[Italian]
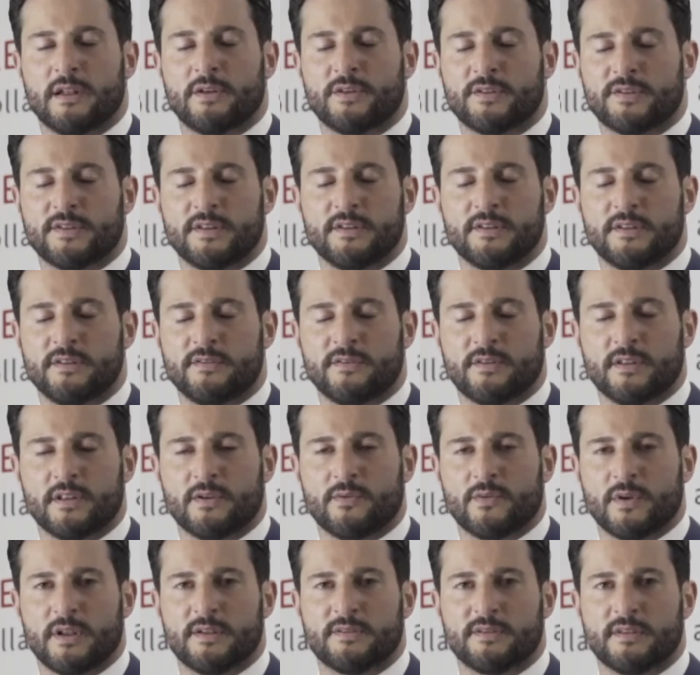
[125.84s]
La nostra intenzione è
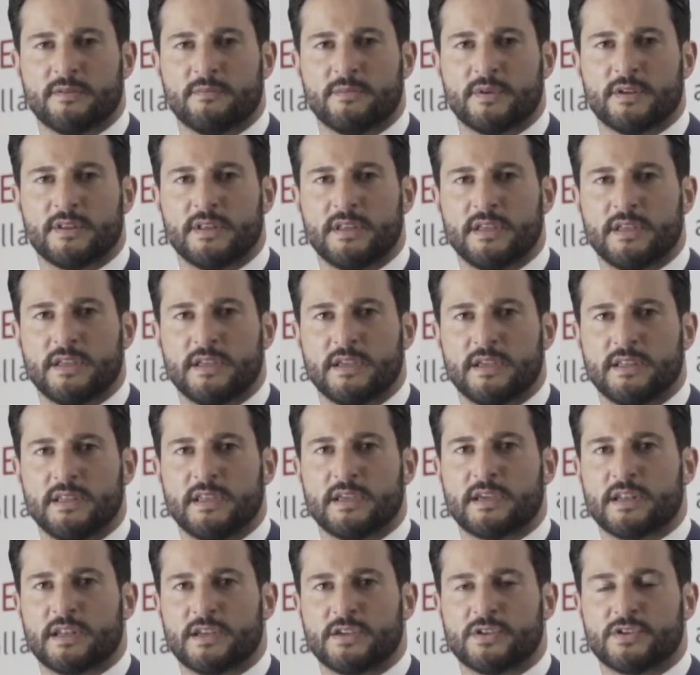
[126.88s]
quella sempre di, di
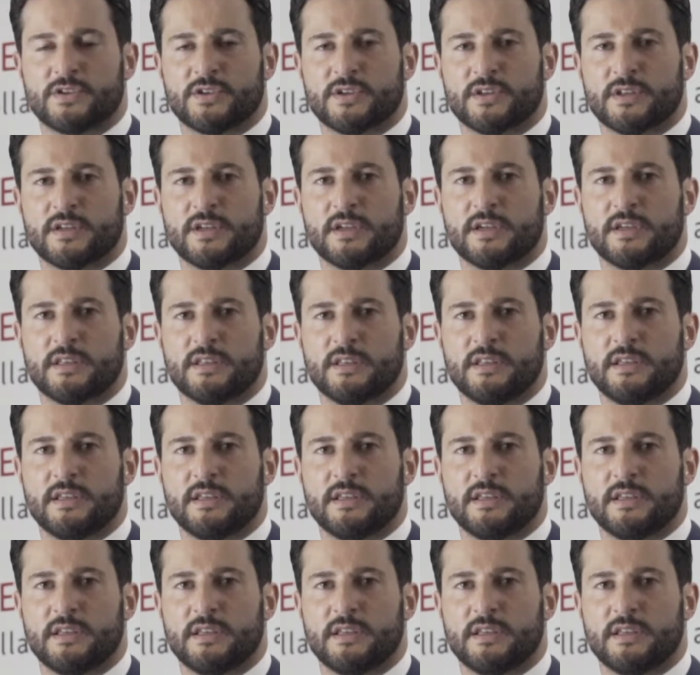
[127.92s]
crescere,